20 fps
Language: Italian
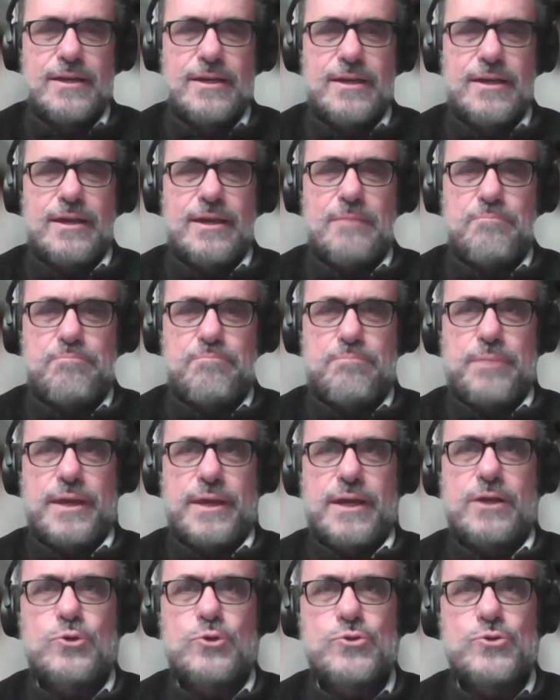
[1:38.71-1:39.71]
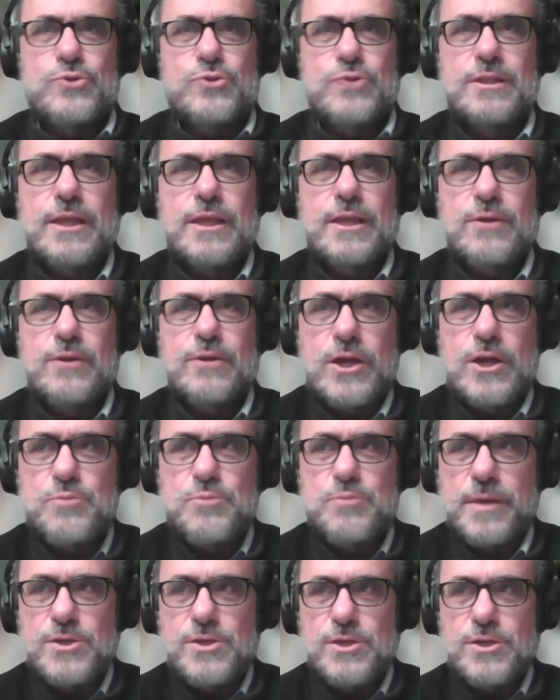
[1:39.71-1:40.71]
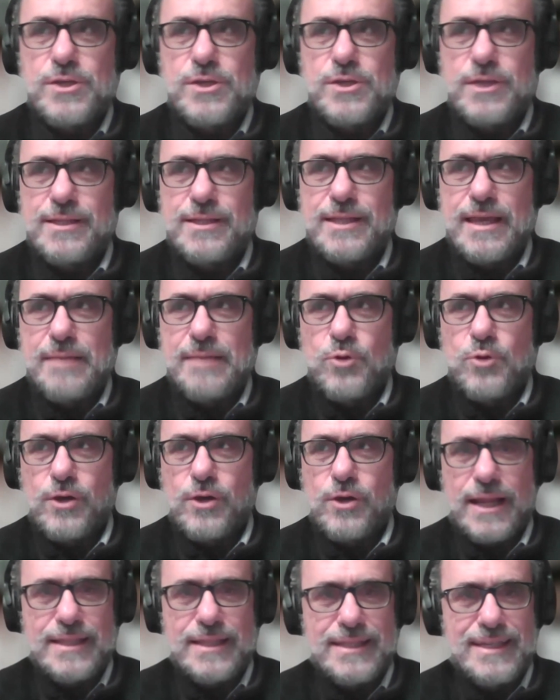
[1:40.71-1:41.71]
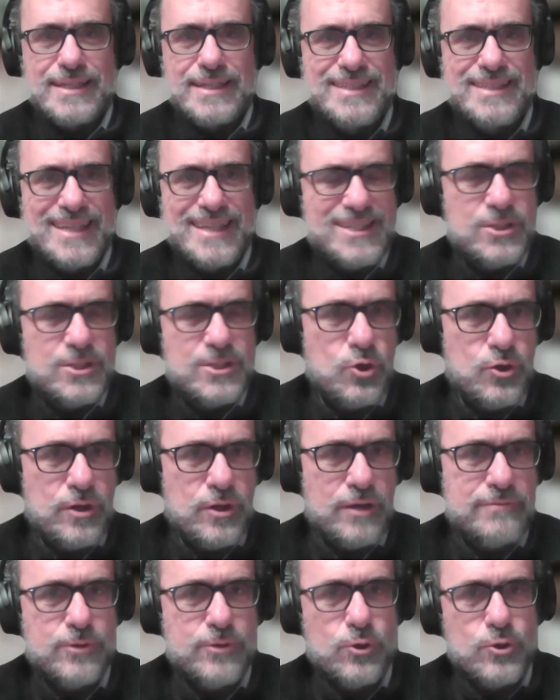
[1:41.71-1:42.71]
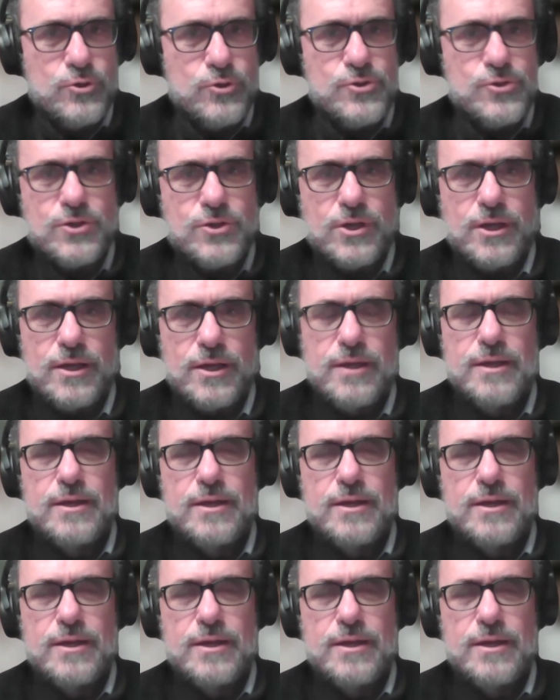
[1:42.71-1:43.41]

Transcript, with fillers: eh, per consentire una specie di democratizzazione forse